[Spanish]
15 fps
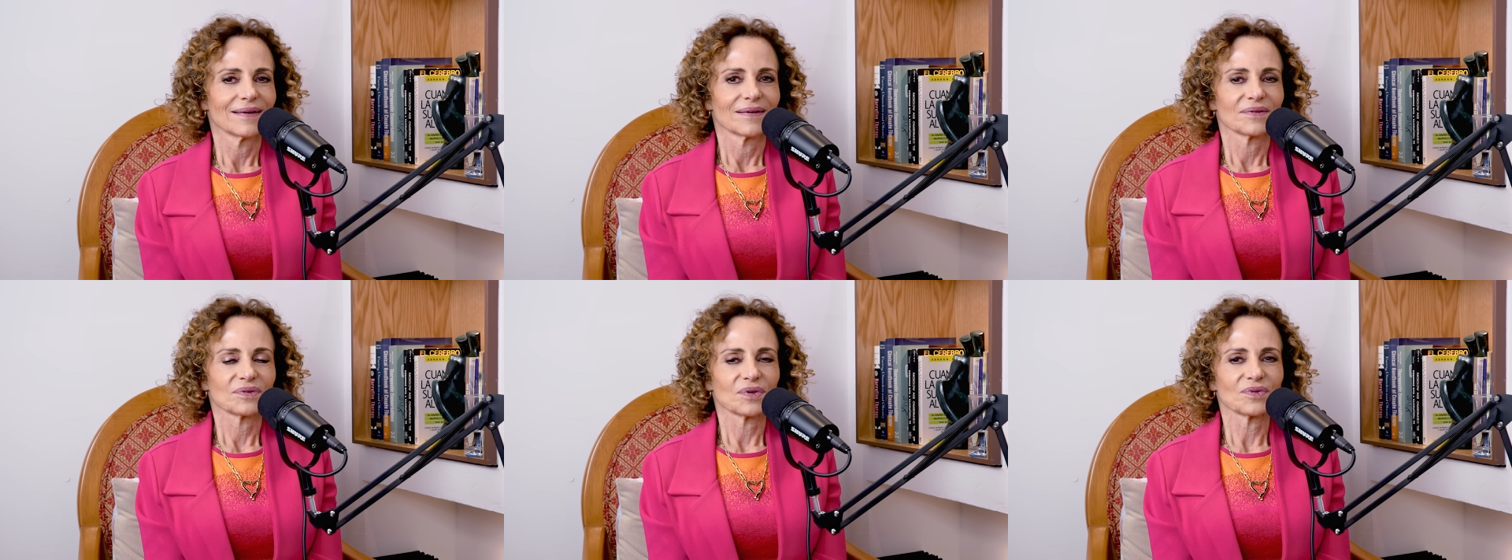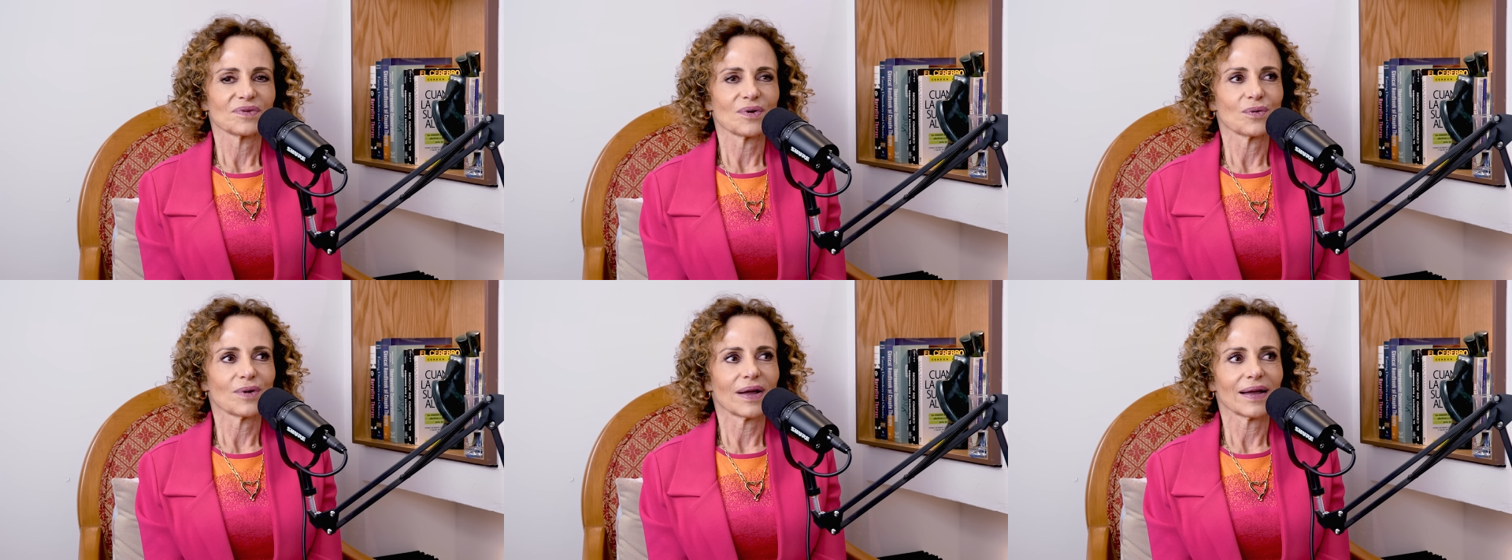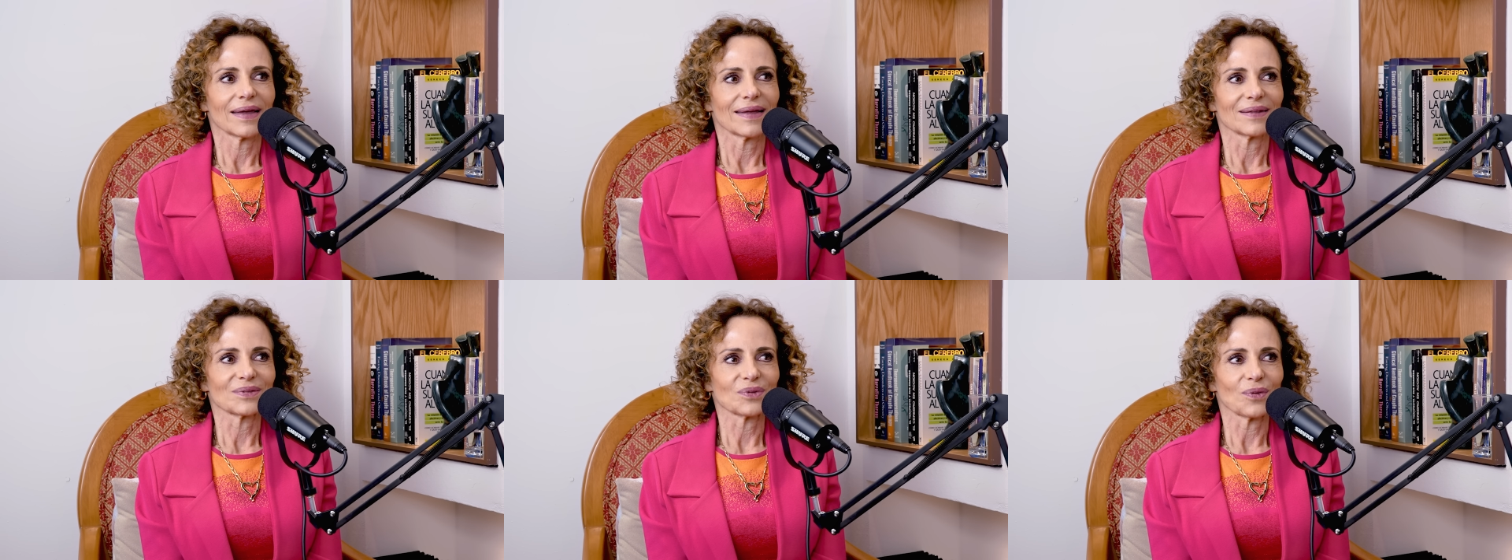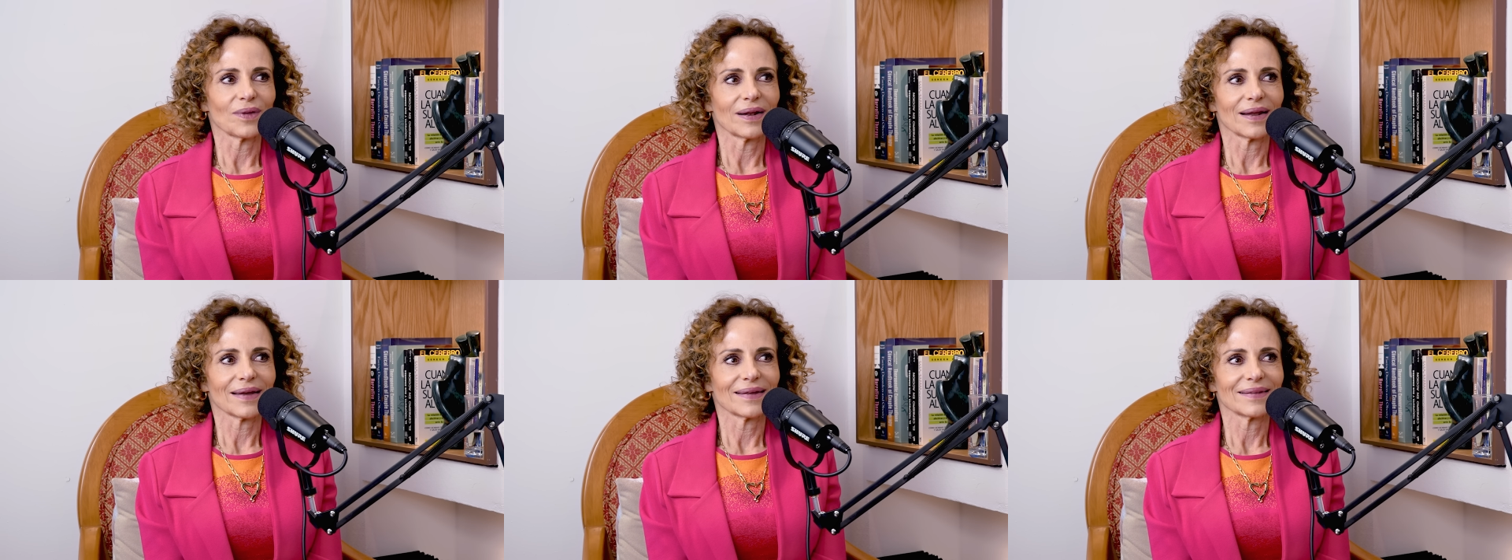Estoy segura que toda
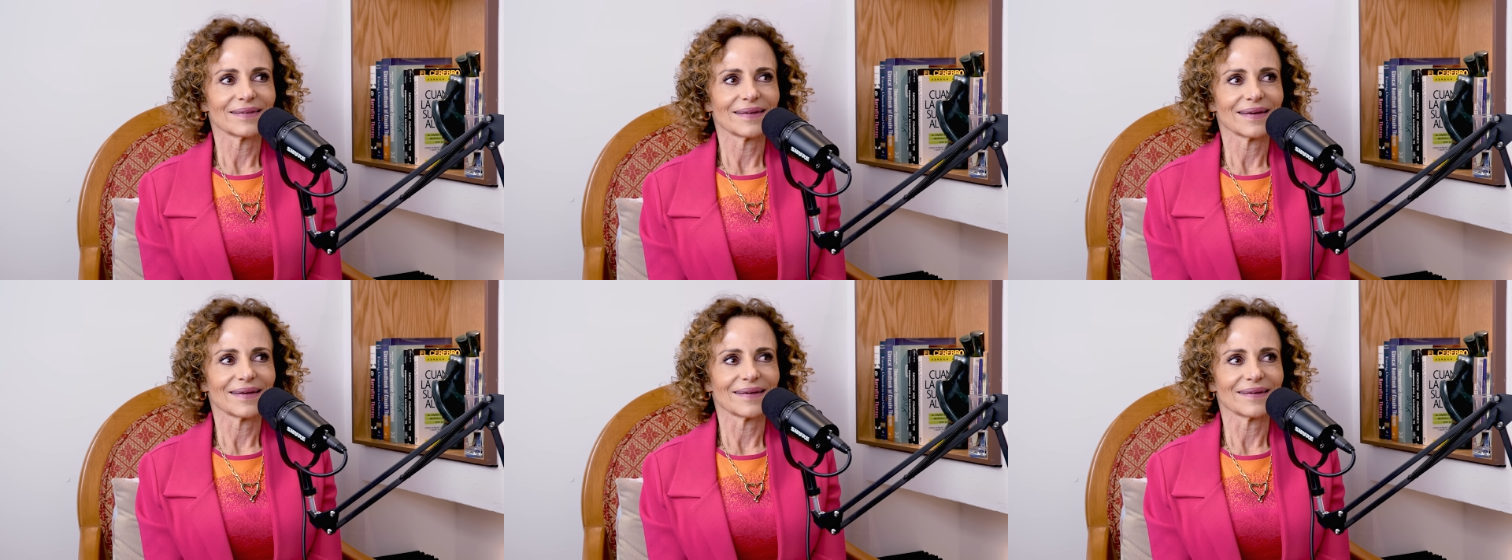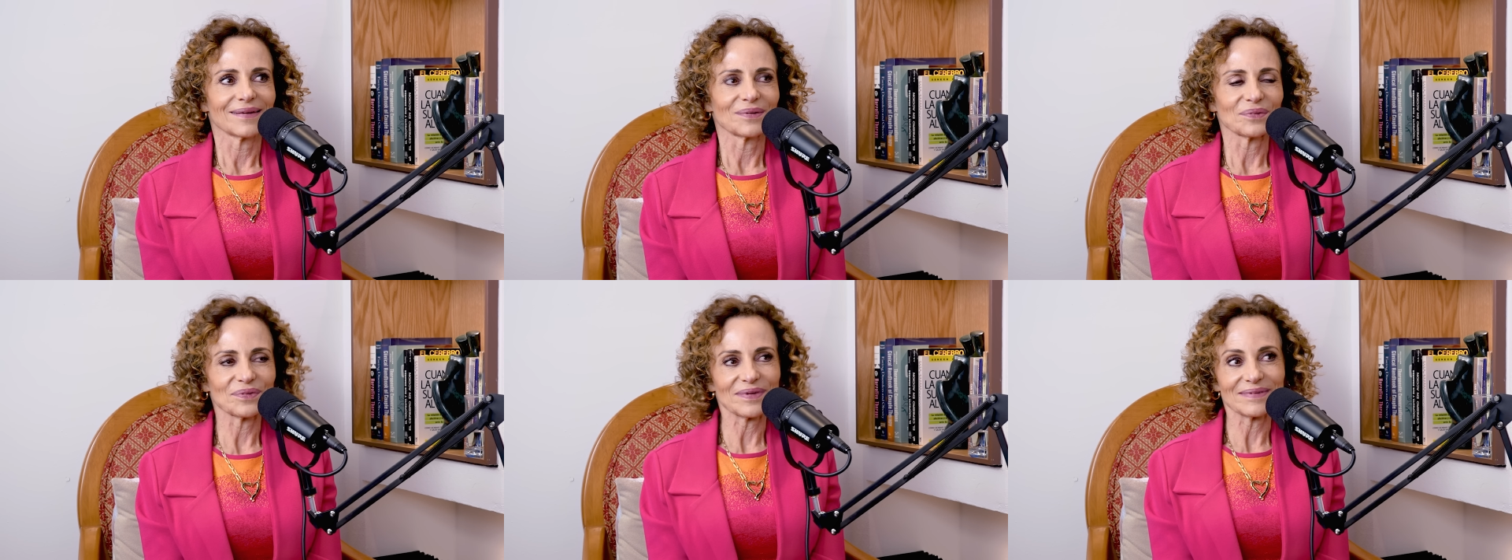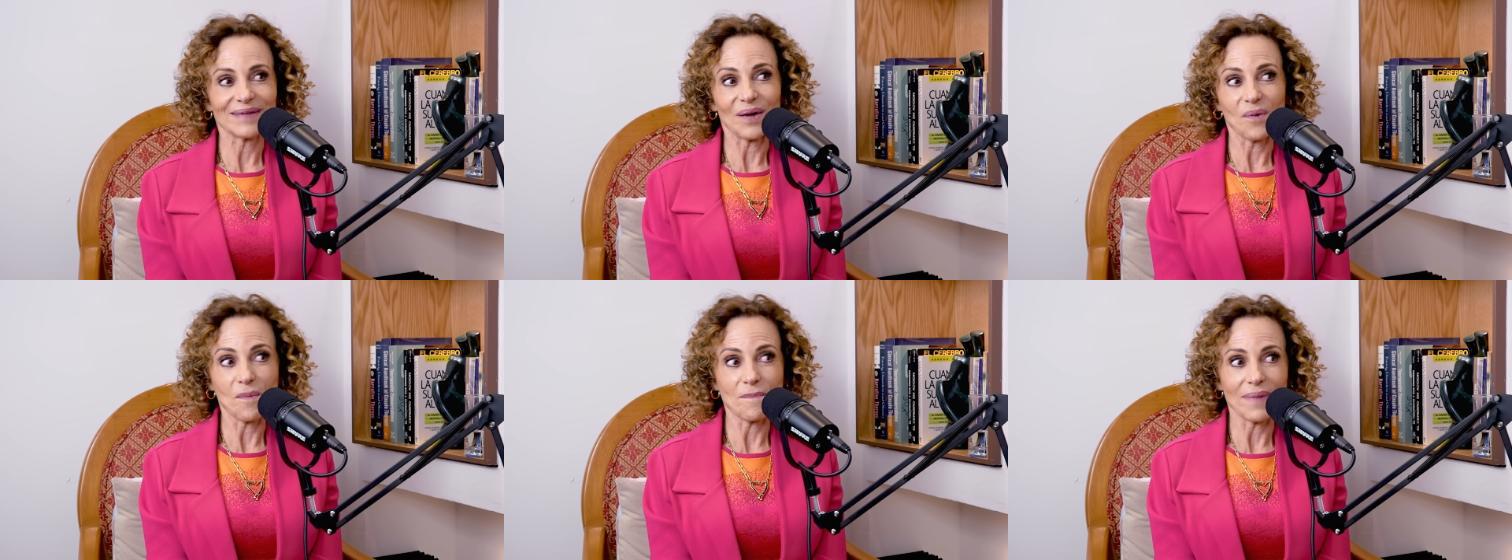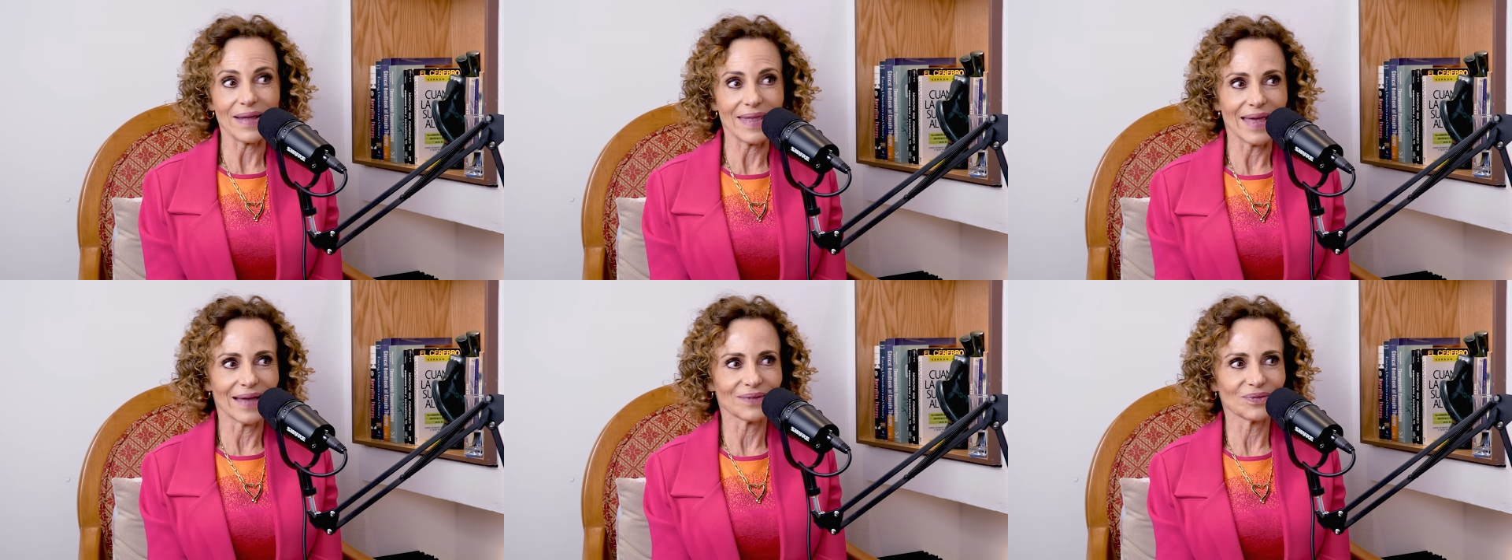la gente que nos está
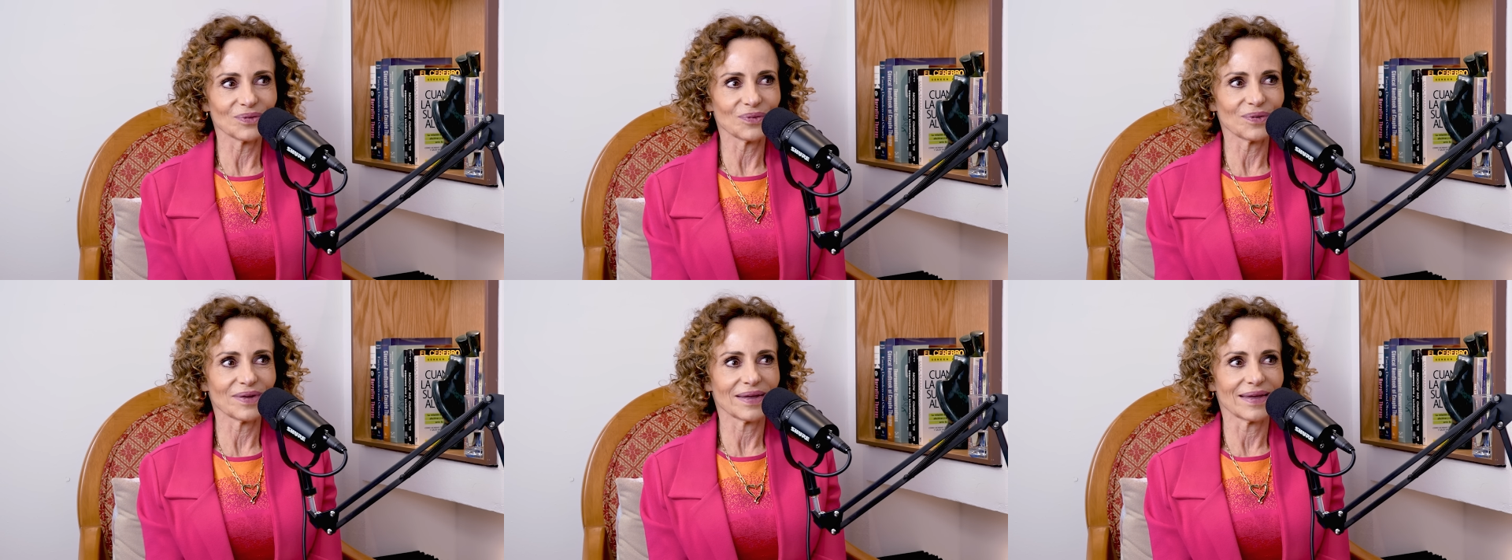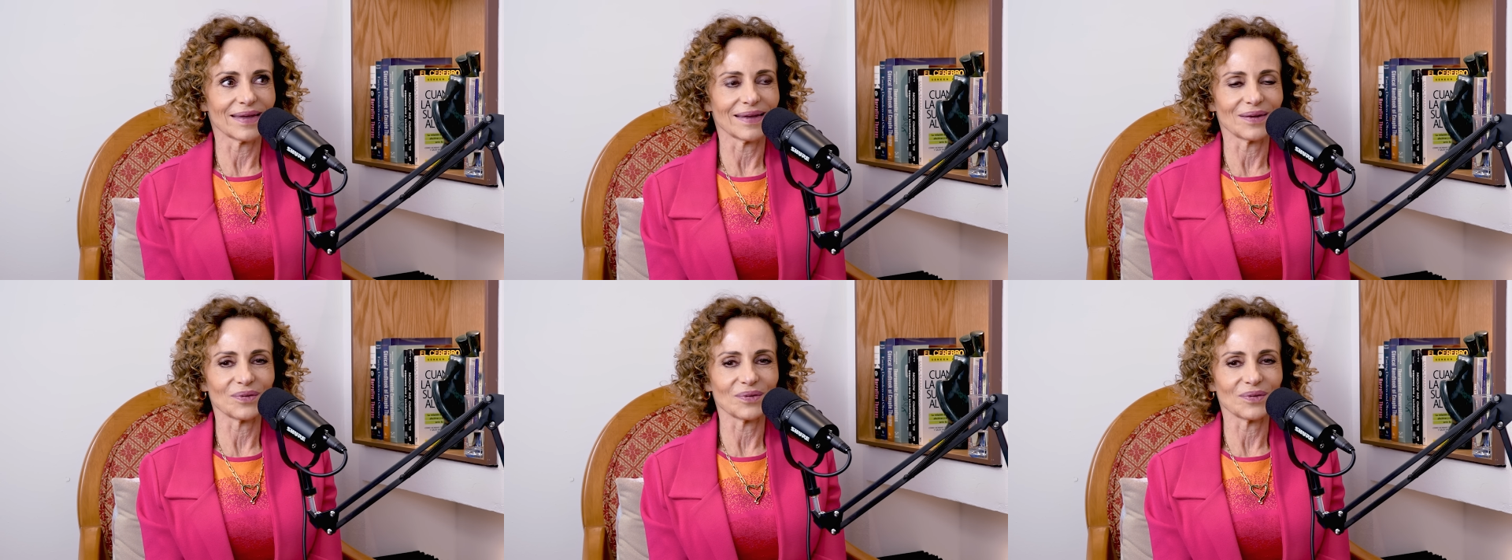acompañando y que